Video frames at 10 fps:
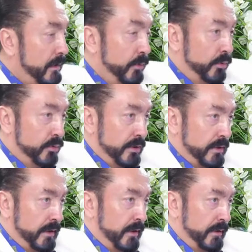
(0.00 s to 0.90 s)

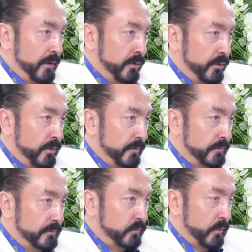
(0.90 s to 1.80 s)
konuşacak hale geliyor.
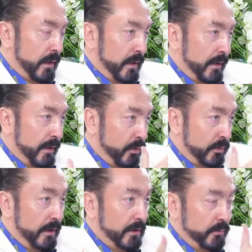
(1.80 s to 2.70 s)
Yani e,
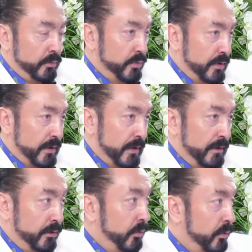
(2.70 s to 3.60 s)
onlar gibi düşünecek hale
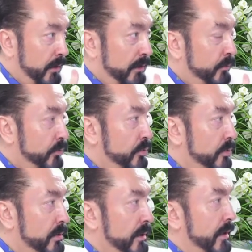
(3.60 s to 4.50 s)
geliyor. Onlar gibi
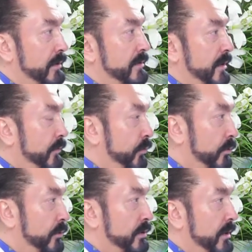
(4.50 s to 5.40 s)
düşününce de aklı zayıf
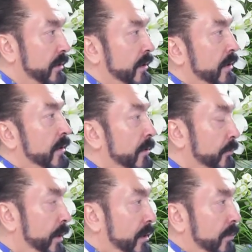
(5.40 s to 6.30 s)
olduğu için
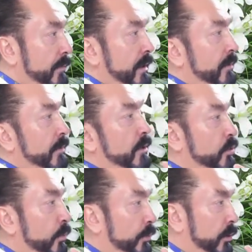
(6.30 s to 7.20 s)
peygamberle bağı
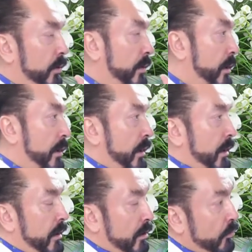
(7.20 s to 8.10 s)
kopuyor.
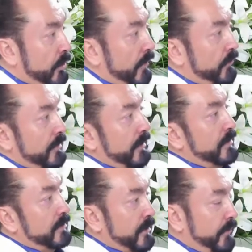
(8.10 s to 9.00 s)
E, münafıkların
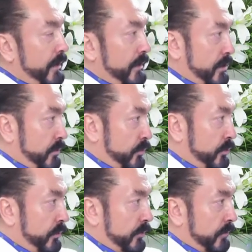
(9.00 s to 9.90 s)
safına geçmiş
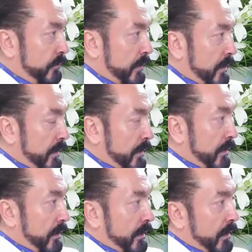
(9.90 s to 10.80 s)
oluyor.
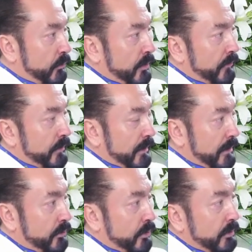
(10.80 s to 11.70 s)
E, münafıkların
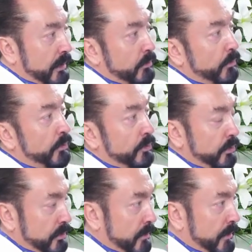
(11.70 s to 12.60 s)
yöntemi buydu o
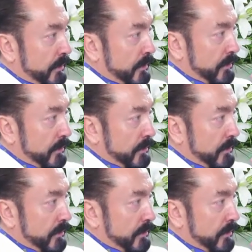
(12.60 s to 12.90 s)
zamanlar.